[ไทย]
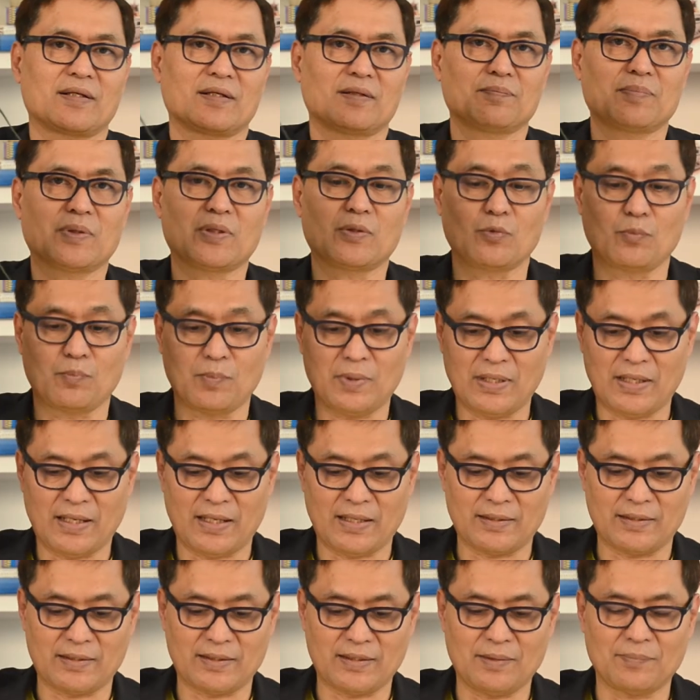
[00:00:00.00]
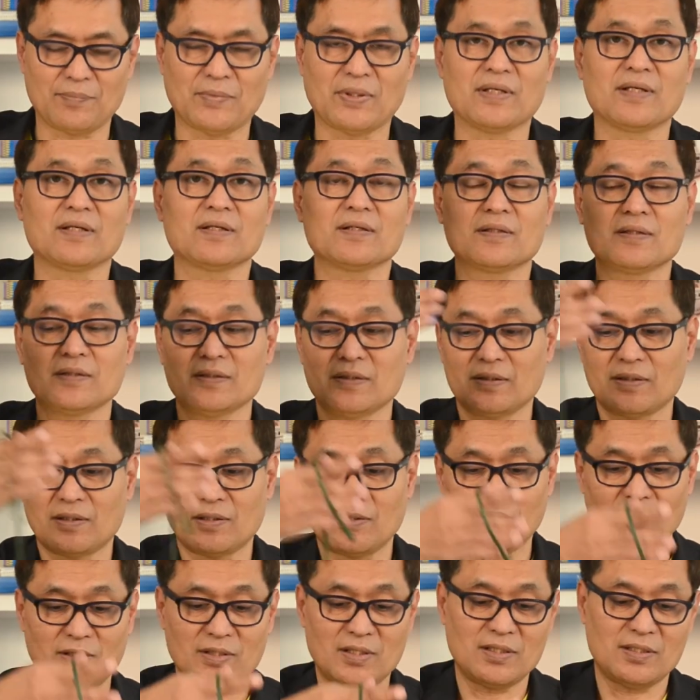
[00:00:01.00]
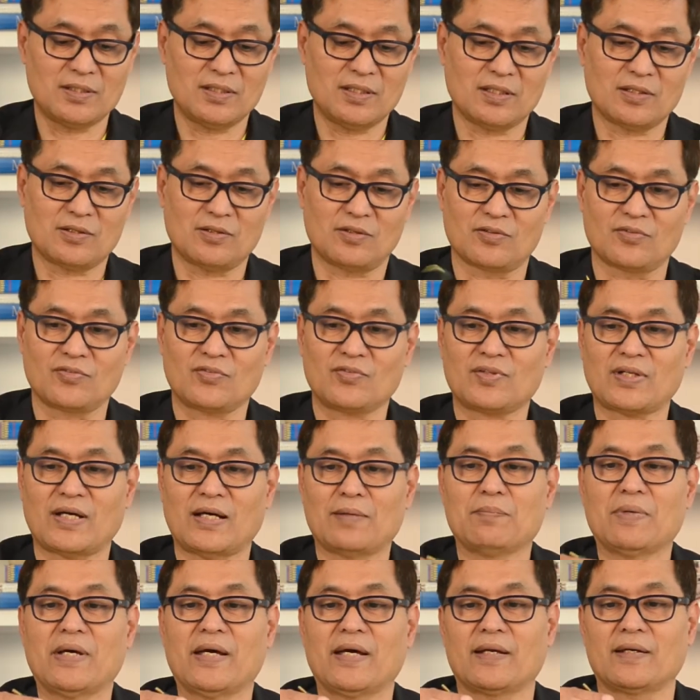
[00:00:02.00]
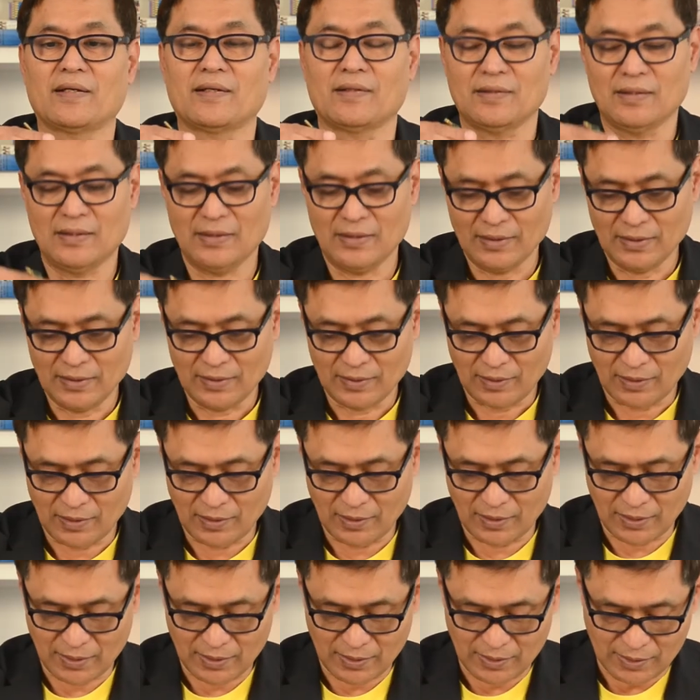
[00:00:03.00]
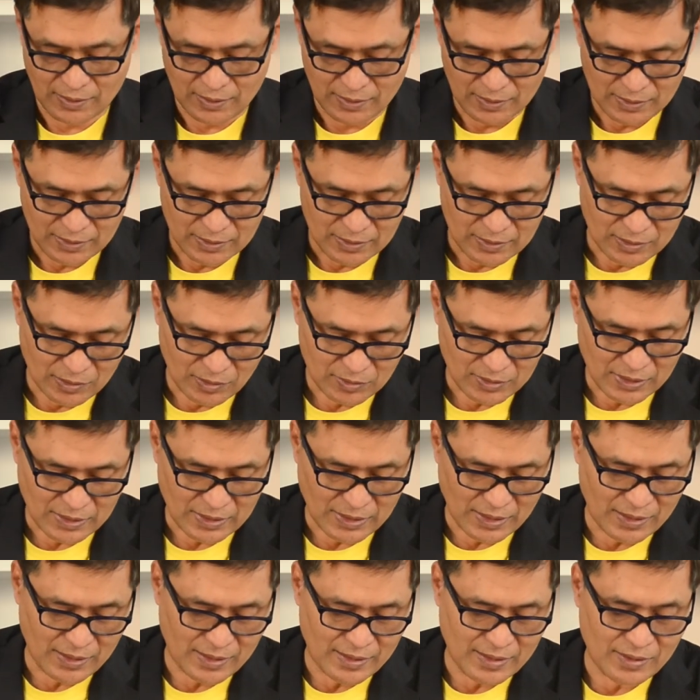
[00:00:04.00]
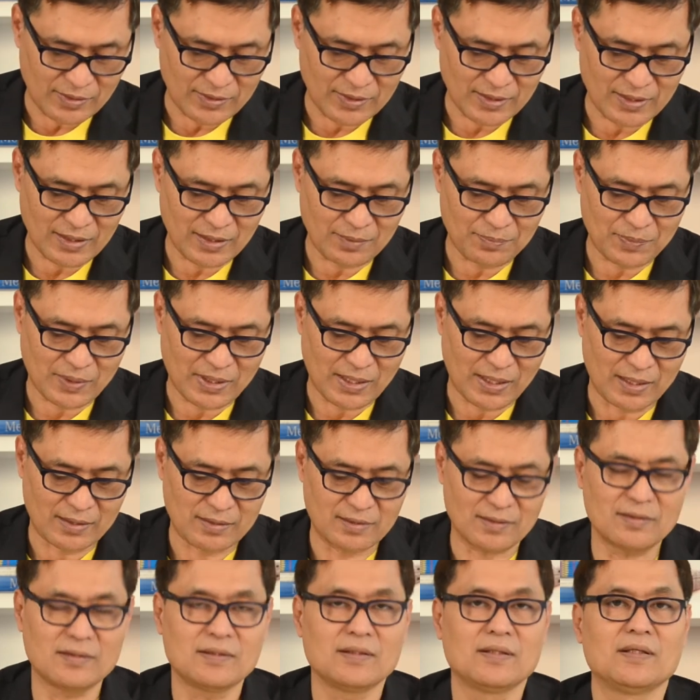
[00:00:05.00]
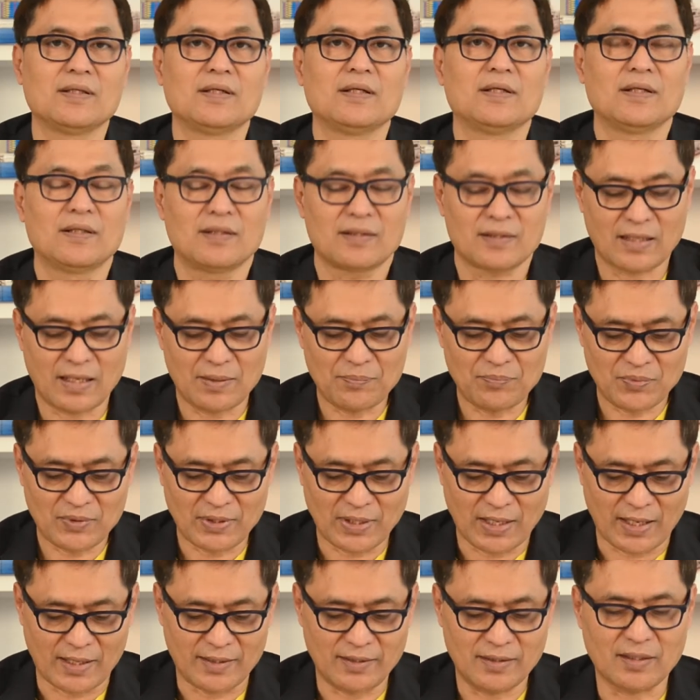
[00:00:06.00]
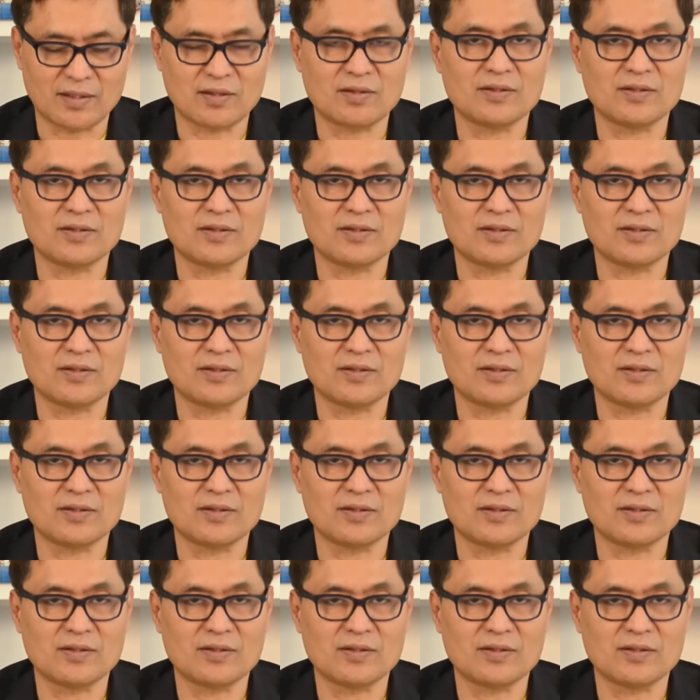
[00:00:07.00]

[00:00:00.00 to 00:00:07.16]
กันพลุงพลังนะครับ อันนี้ก็คือข้อที่ดีของสายแบนนอกจากนั้นแล้วนะครับ การรับสายเนี่ย